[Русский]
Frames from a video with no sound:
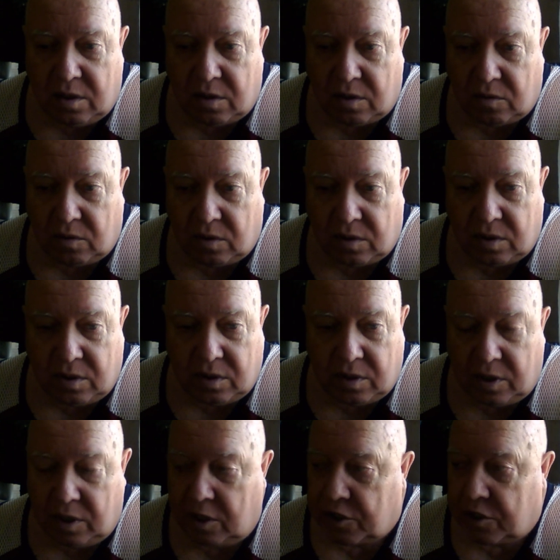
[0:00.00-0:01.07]
Вот.
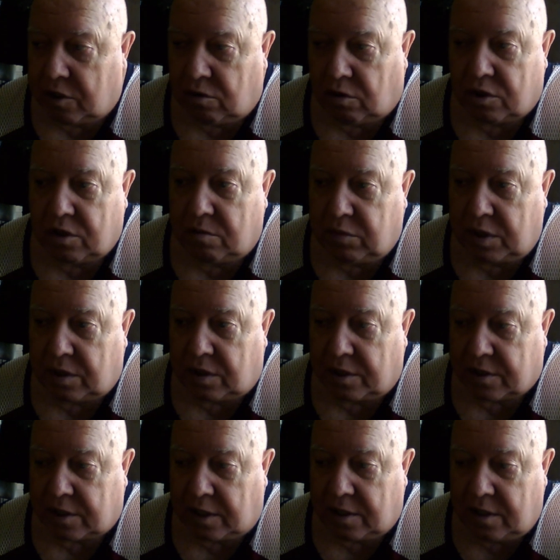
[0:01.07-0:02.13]
Или же должен быть, так
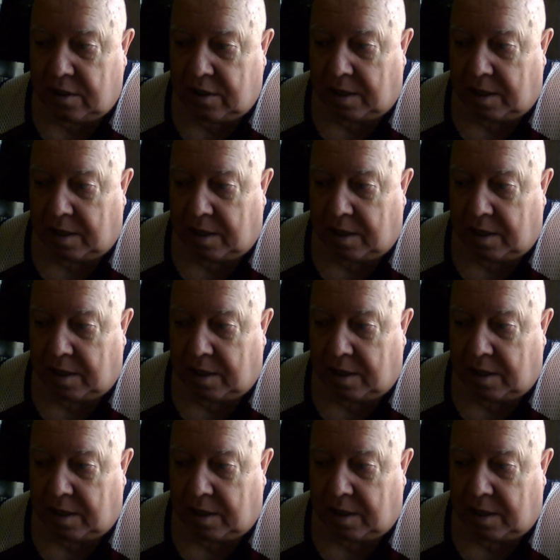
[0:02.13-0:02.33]
сказать,